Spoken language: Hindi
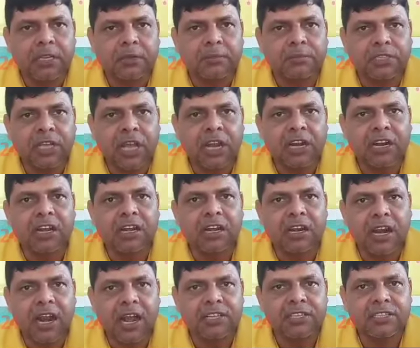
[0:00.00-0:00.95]
प्रथम
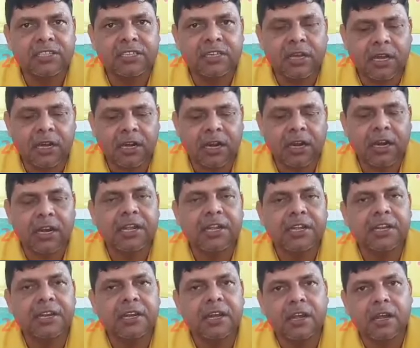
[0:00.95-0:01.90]
झारखंड राज्य अंडर
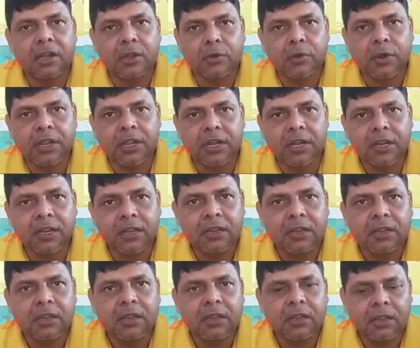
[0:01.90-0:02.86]
18 अंडर
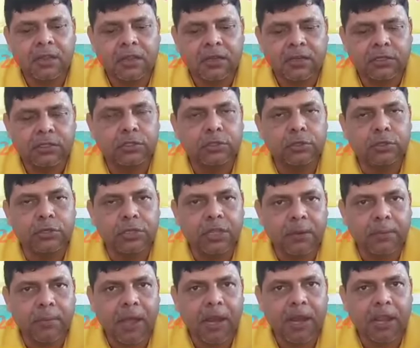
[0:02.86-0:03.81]
20
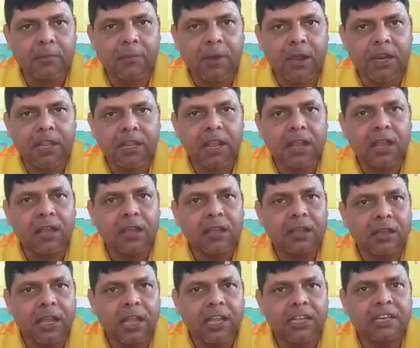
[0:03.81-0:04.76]
जूनियर बालक बालिका
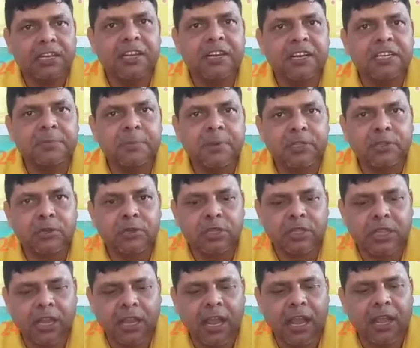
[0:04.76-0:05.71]
एथलेटिक्स
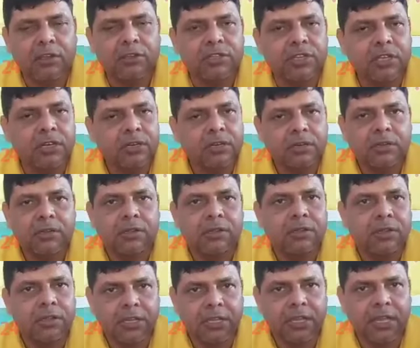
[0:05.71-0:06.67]
प्रतियोगिता का आयोजन
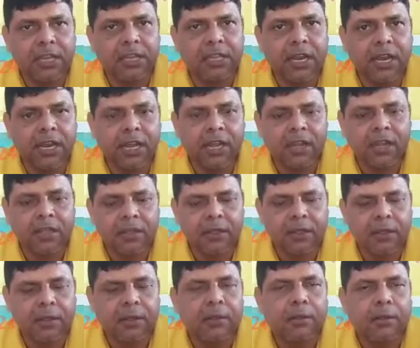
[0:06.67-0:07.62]
किया जा रहा है
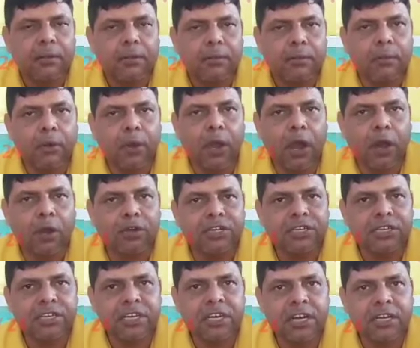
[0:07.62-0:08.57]

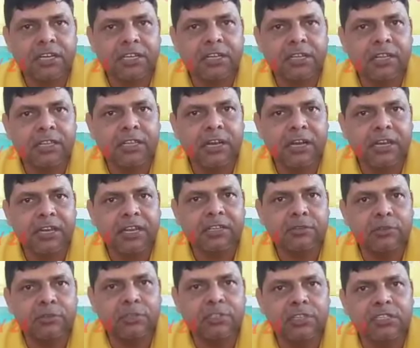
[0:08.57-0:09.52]
बोकारो डिस्ट्रिक्ट
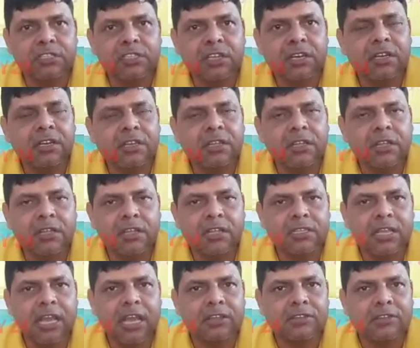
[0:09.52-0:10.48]
एथलेटिक एसोसिएशन
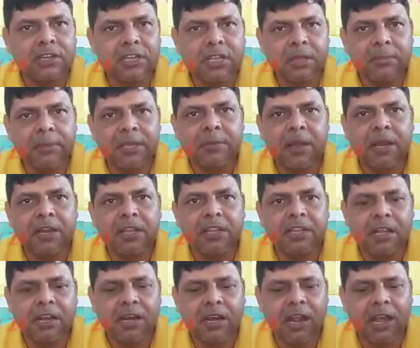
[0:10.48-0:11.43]
इस आयोजन की
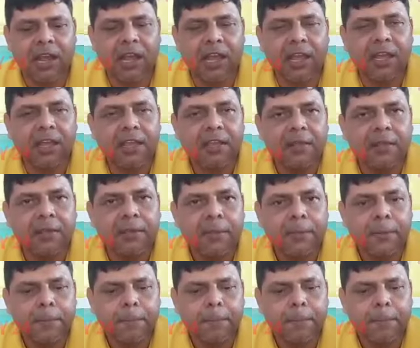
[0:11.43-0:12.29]
मेजबानी कर रहा है